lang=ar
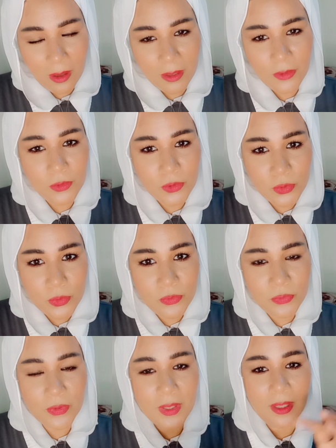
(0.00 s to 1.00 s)

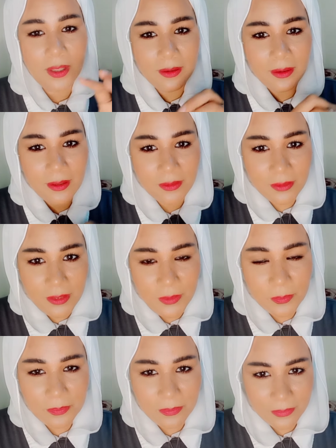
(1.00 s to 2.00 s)
نشوف الخطيب